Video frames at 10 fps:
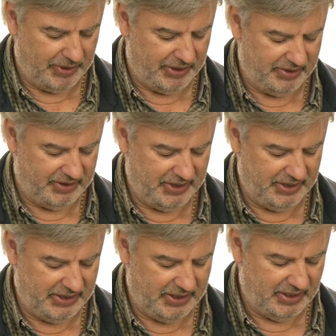están
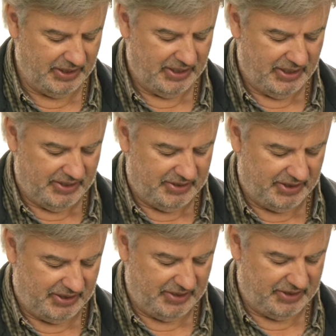contribuyendo muchas
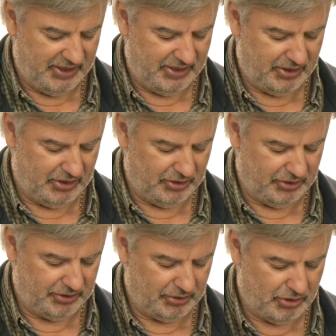veces con
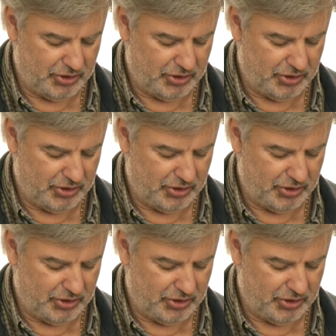buenas